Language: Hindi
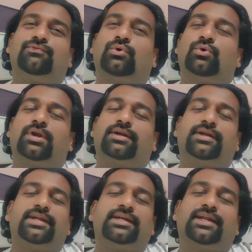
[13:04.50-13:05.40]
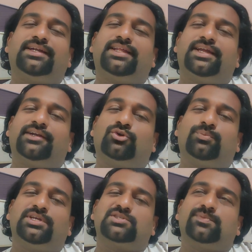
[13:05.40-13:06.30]
फोर हंड्रेड एंड नाइन्टी एट
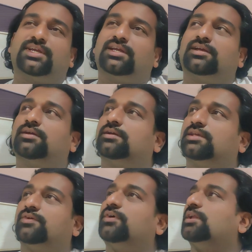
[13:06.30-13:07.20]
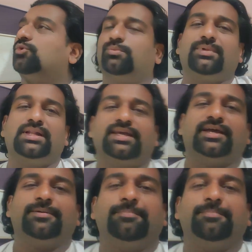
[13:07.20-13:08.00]
रुपीज़ में ये वाला रूम मिल गया